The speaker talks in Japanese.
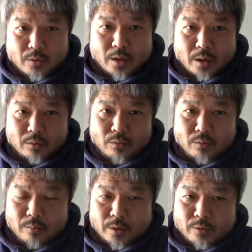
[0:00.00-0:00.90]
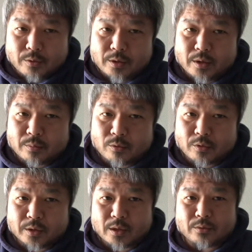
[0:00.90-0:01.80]
あのー、まあ、よりいいもの
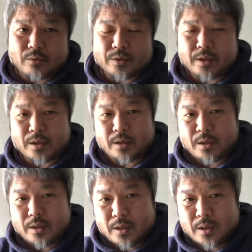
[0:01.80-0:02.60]
になるように